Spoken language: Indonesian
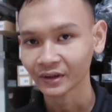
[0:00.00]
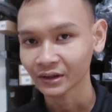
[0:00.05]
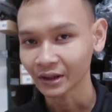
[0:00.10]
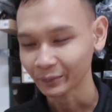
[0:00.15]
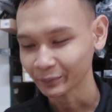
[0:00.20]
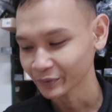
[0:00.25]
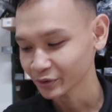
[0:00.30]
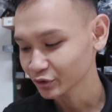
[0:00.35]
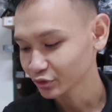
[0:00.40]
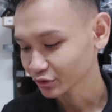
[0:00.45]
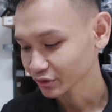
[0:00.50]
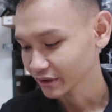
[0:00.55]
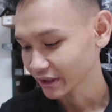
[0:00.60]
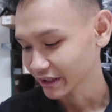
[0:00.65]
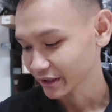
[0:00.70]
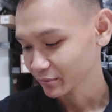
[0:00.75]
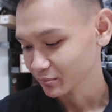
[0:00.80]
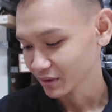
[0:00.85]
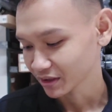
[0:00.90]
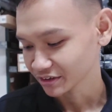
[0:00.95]
Tapi untuk
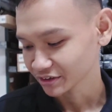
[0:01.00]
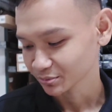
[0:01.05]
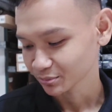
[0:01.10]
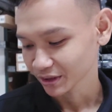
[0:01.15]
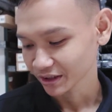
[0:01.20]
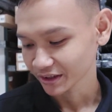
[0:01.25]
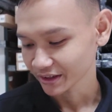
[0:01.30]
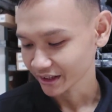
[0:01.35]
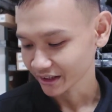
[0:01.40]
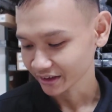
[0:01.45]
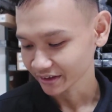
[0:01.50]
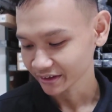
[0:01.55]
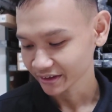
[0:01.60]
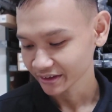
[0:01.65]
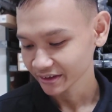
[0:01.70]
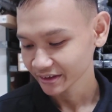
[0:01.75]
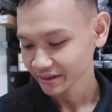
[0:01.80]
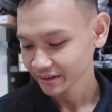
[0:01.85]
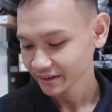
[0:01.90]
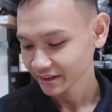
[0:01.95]
dari maksimal dragnya
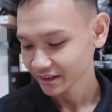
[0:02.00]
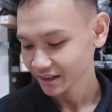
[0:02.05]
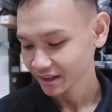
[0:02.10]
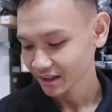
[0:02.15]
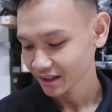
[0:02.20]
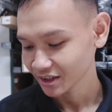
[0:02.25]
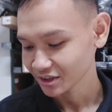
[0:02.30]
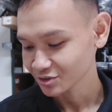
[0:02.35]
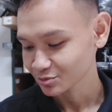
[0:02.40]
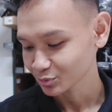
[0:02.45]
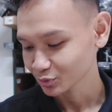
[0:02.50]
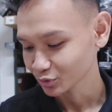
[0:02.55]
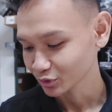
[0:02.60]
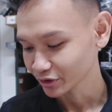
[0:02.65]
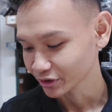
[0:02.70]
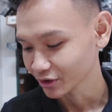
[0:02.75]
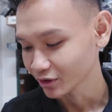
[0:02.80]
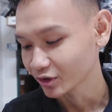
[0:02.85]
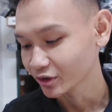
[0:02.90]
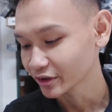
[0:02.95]
ini dia
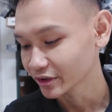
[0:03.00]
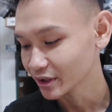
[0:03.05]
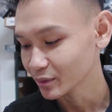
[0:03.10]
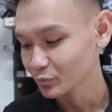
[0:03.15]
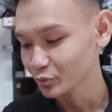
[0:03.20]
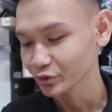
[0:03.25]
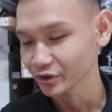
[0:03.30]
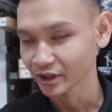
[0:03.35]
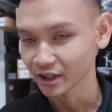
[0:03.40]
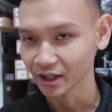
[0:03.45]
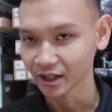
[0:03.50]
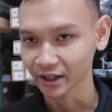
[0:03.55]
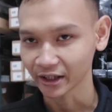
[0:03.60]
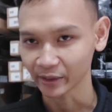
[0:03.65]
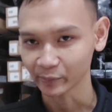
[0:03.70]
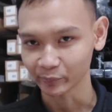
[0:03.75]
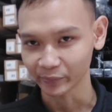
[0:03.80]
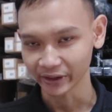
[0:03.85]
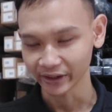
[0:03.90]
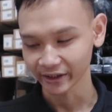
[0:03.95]
10 kilo, dia punya
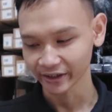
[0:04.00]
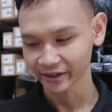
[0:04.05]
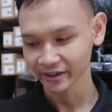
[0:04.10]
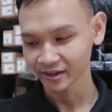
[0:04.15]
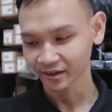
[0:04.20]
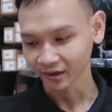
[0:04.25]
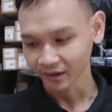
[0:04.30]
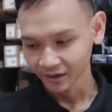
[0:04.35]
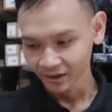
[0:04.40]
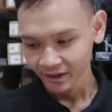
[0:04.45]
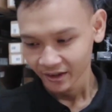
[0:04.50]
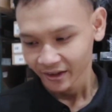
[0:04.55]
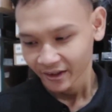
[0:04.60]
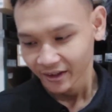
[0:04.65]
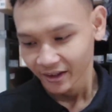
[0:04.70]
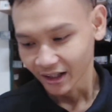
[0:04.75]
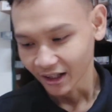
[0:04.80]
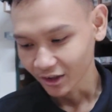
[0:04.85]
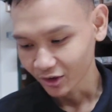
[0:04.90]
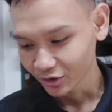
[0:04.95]
6 bearing.
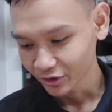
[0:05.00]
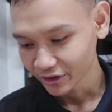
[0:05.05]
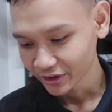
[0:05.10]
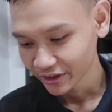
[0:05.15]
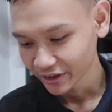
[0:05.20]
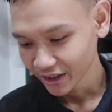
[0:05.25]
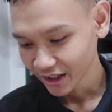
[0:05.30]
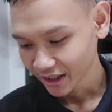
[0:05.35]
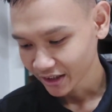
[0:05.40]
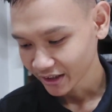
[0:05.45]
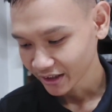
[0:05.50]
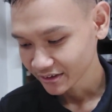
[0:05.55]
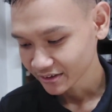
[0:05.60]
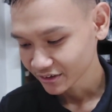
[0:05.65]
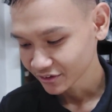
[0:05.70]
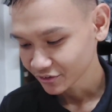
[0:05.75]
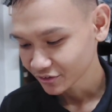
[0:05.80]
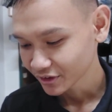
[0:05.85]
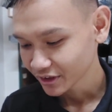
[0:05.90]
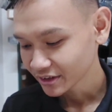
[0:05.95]
Kalau di harga
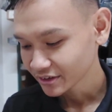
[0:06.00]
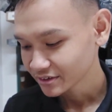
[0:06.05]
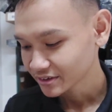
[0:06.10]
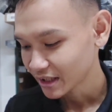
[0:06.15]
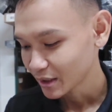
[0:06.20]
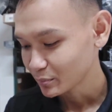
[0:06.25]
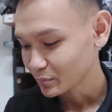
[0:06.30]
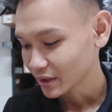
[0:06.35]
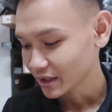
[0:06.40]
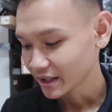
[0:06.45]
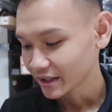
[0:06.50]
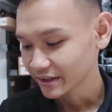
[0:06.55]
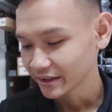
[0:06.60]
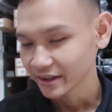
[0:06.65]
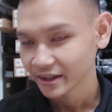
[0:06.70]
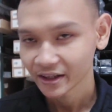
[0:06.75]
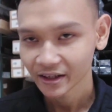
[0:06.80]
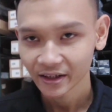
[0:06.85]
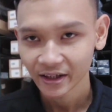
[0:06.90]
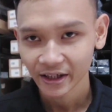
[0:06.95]
satu jam sama
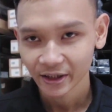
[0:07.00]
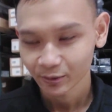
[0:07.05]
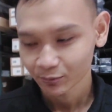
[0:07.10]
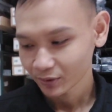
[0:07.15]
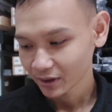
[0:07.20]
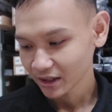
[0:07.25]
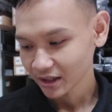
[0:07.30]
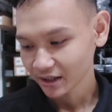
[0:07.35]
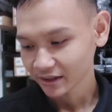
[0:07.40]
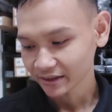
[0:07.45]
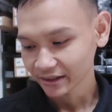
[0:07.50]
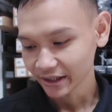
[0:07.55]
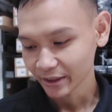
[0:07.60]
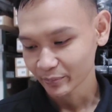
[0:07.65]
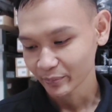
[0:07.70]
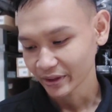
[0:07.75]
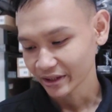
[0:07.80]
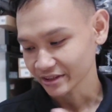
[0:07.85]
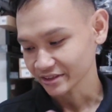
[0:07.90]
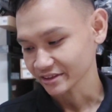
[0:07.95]
kayak Daiwa
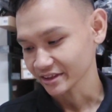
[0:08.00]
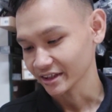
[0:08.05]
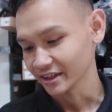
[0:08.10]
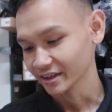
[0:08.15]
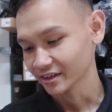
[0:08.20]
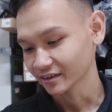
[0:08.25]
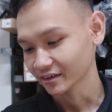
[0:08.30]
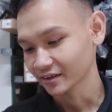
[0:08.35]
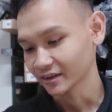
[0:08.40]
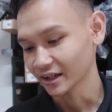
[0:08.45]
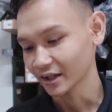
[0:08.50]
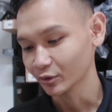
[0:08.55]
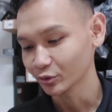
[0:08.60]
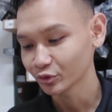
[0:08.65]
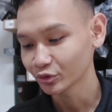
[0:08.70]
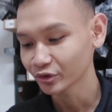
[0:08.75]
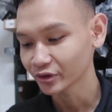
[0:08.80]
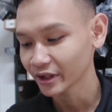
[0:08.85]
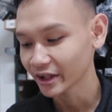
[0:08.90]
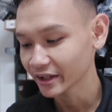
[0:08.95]
Time S ya. Nah,
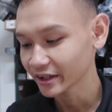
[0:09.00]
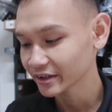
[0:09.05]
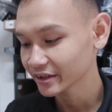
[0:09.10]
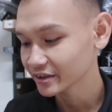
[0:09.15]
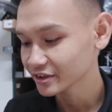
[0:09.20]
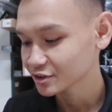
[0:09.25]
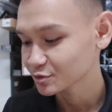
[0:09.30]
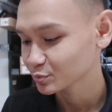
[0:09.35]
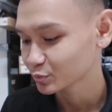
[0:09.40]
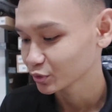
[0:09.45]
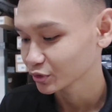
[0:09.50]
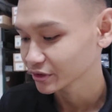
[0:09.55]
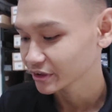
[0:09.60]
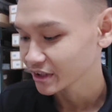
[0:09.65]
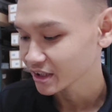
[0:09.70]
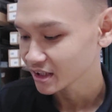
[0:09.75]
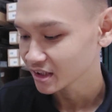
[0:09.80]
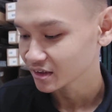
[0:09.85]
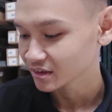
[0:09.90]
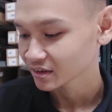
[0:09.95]
untuk dari
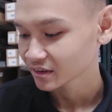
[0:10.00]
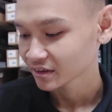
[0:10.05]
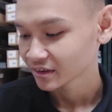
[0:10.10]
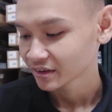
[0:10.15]
spoolnya